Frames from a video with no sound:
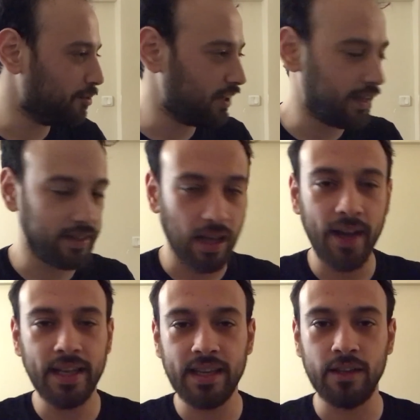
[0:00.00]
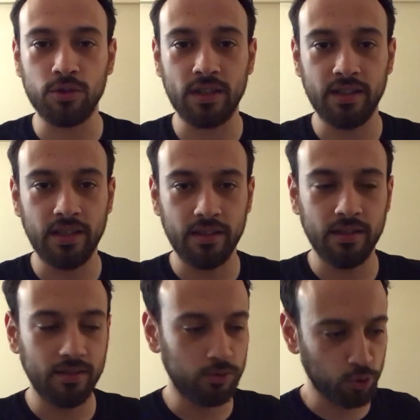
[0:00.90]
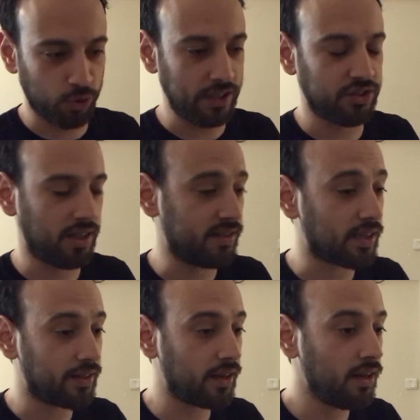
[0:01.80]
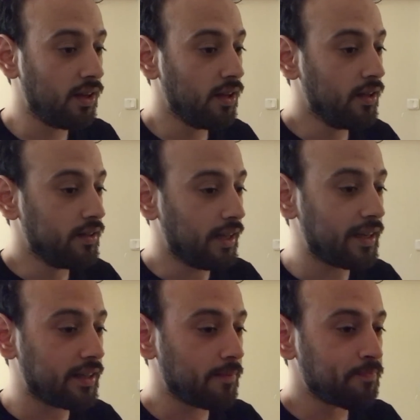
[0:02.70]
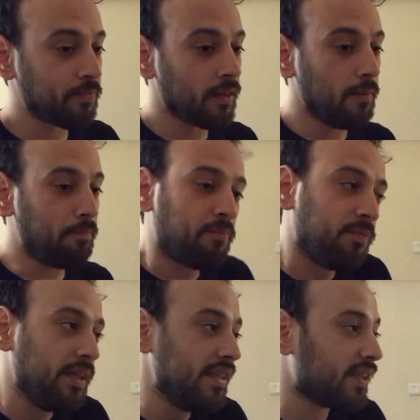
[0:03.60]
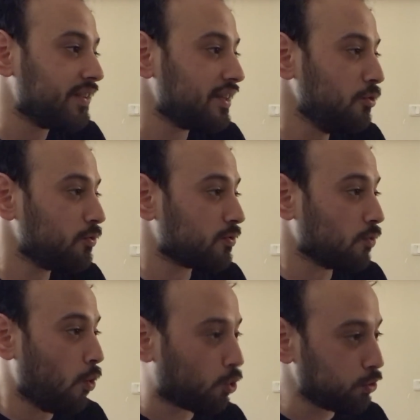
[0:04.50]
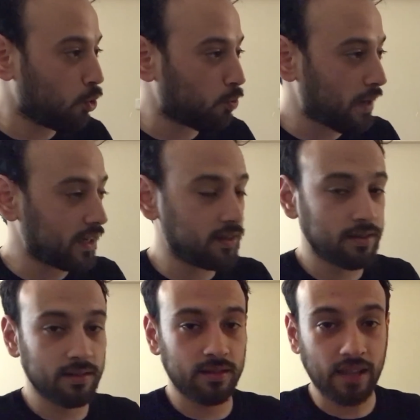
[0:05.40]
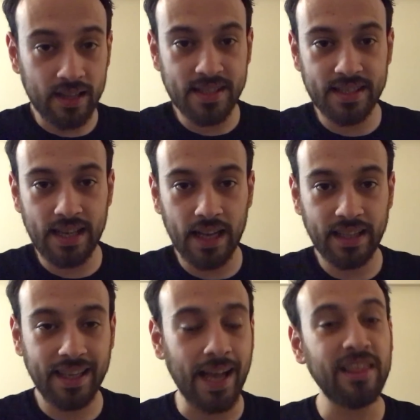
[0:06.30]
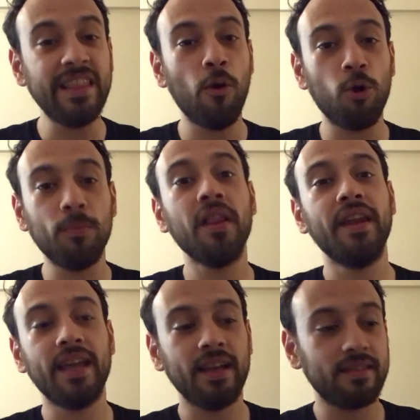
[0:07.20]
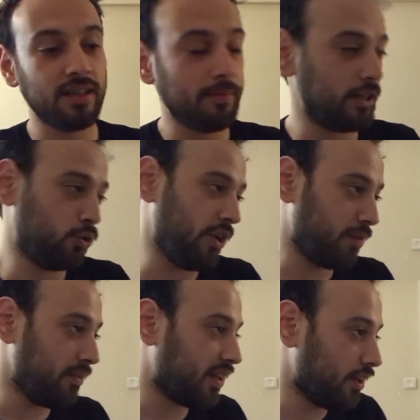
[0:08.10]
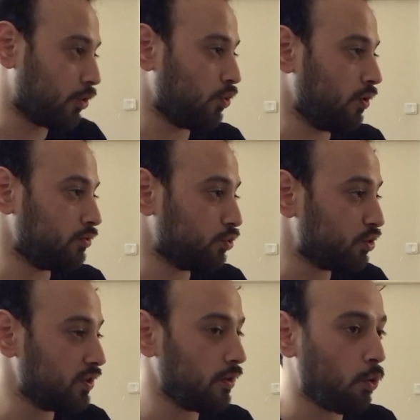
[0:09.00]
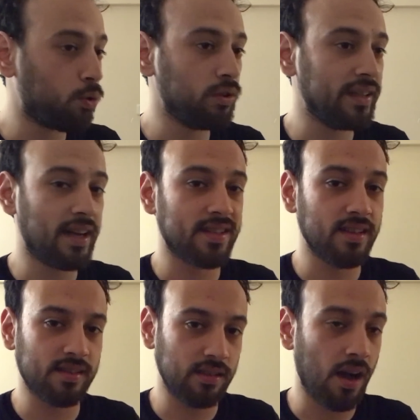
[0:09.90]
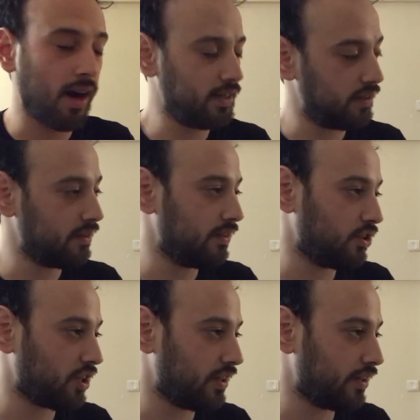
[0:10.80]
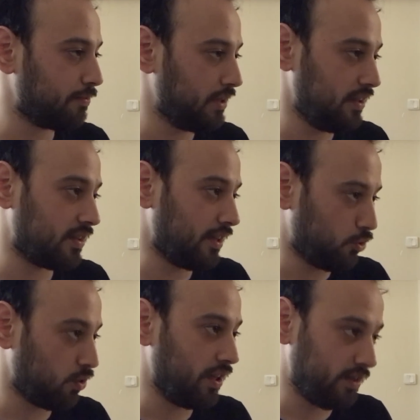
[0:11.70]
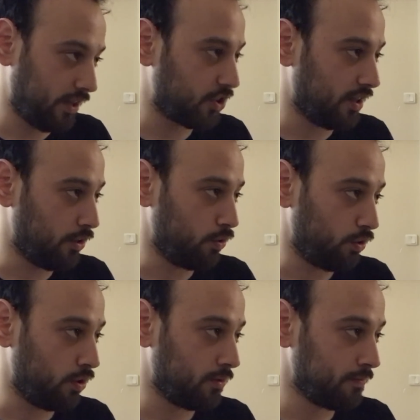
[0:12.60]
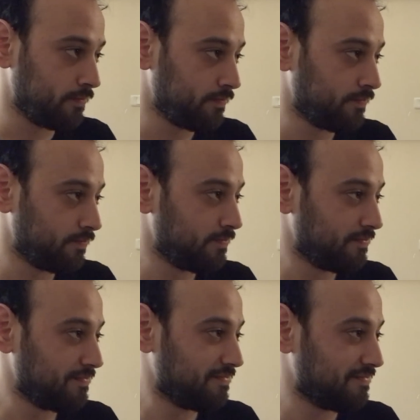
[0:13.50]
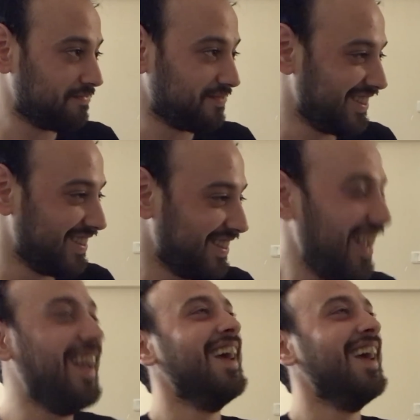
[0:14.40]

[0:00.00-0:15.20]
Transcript: yani böyle hani daha yeni e, e, çocuk yetiştiren insanlara. Yani insanları okul okumaktan ziyade kendi olmaları gerektiğini bence öğretmek gerekiyor. Çünkü okul ne derse desin ailenin dediği şeyler bir insana en çok yaralayan Aa, şeyler oluyor. Olmaz ama yani şimdi bak dün çocuğu